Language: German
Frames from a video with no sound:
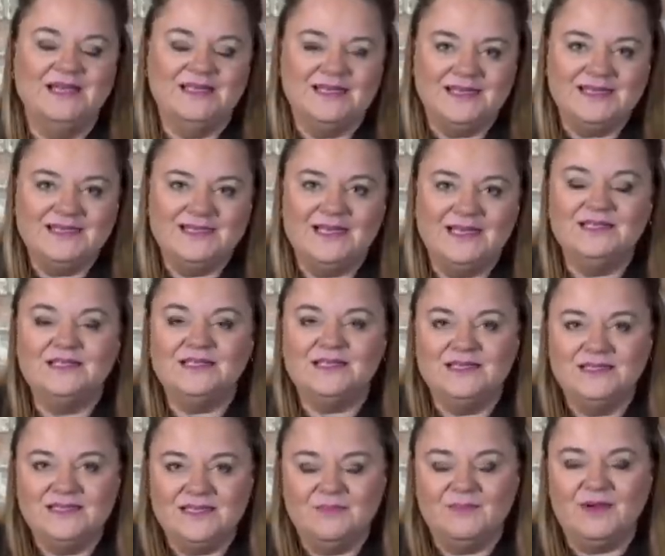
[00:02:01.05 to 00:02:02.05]
denn dann
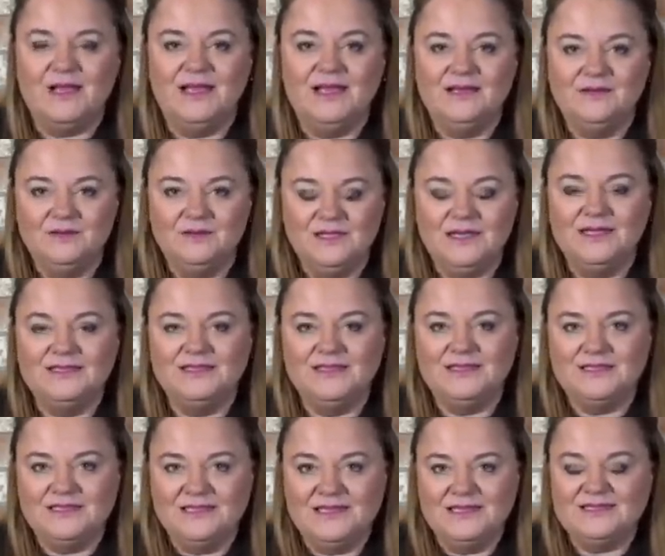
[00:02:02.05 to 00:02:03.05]
tritt am
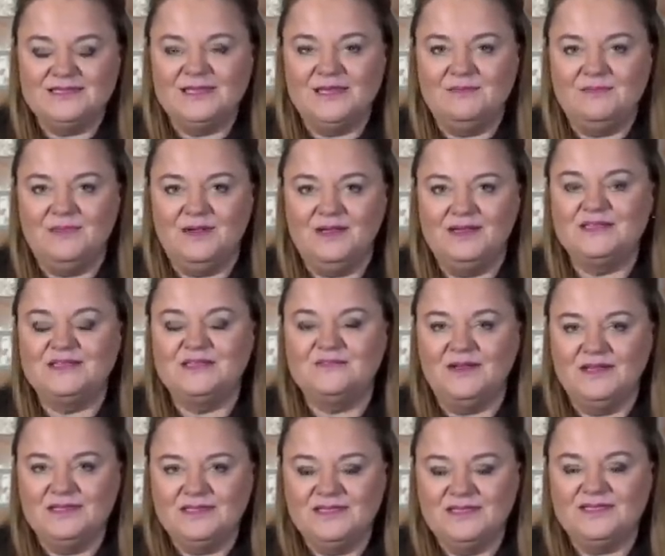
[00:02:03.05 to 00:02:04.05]
31. Dezember
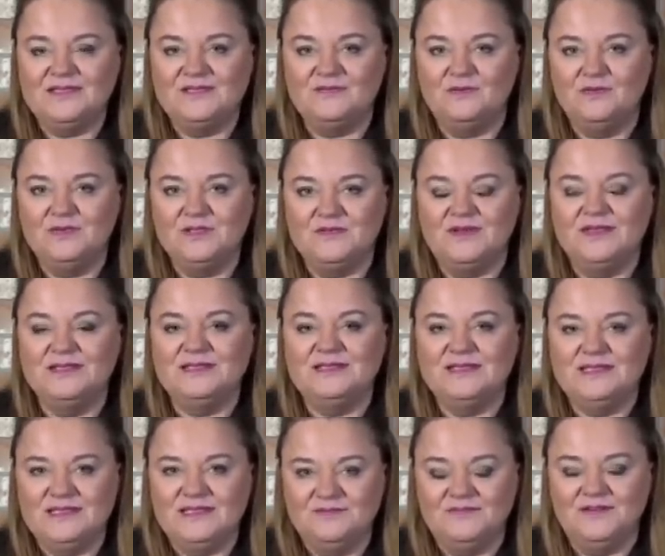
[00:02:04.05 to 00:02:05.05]

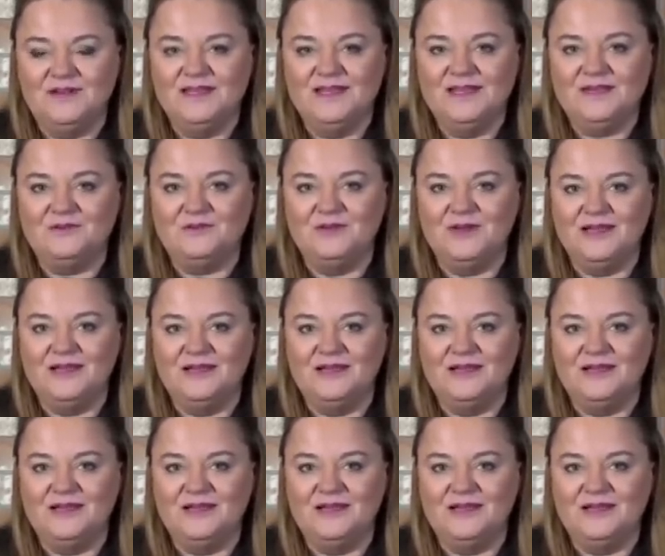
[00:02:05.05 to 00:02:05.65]
2022 die Verjährung